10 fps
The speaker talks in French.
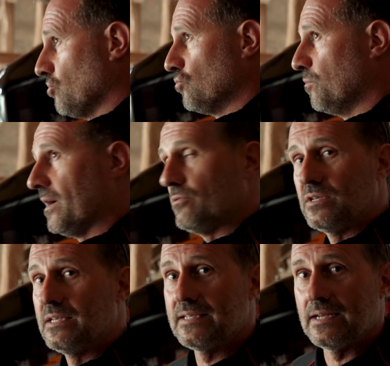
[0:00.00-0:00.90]
surtout pas
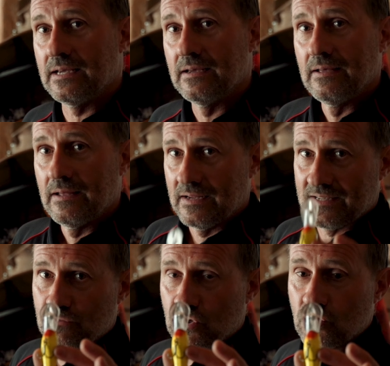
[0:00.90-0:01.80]
utiliser les,
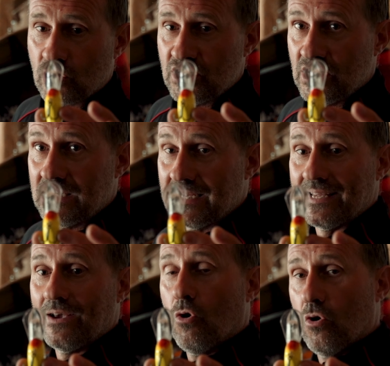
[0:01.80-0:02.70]
les hameçons d'origine qui
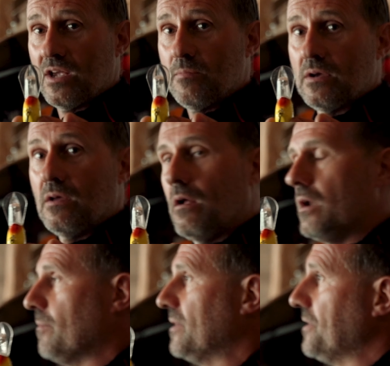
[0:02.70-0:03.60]
étaient horribles.
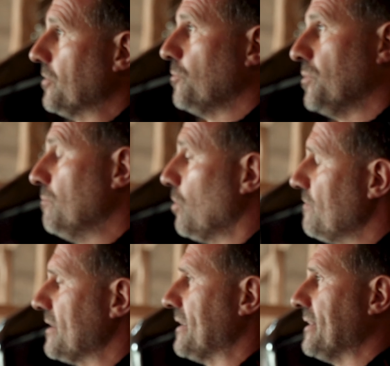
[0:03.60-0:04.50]
Là maintenant, depuis une
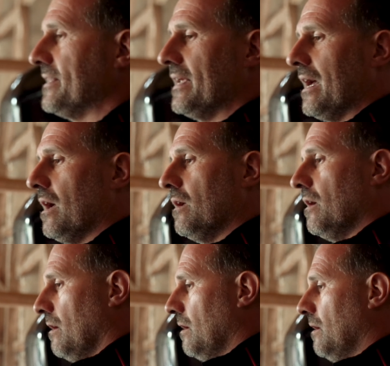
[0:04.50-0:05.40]
bonne vingtaine d'années, là,
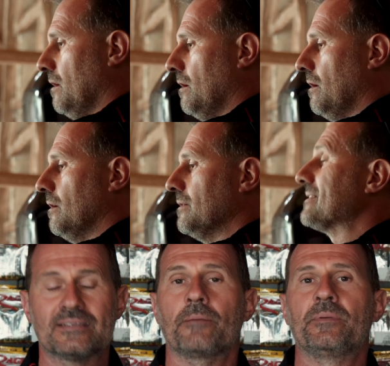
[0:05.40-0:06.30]
euh,
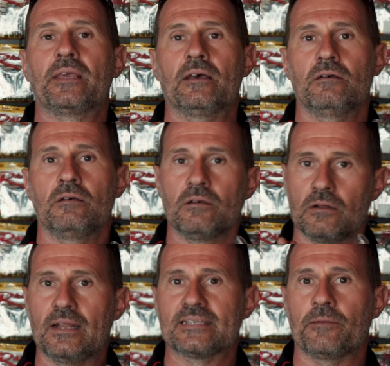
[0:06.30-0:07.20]
ça pique. Hein.
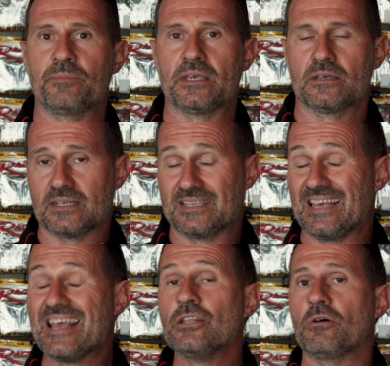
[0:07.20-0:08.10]
Là, ça pique. Ça s'est
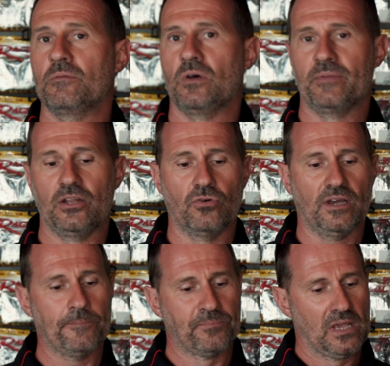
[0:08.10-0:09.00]
énormément
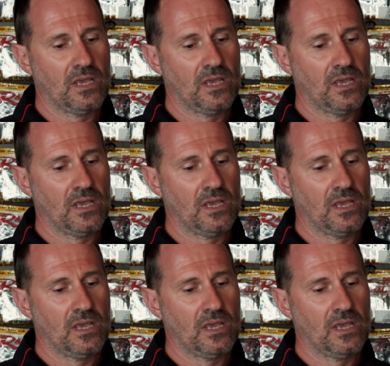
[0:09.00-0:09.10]
amélioré.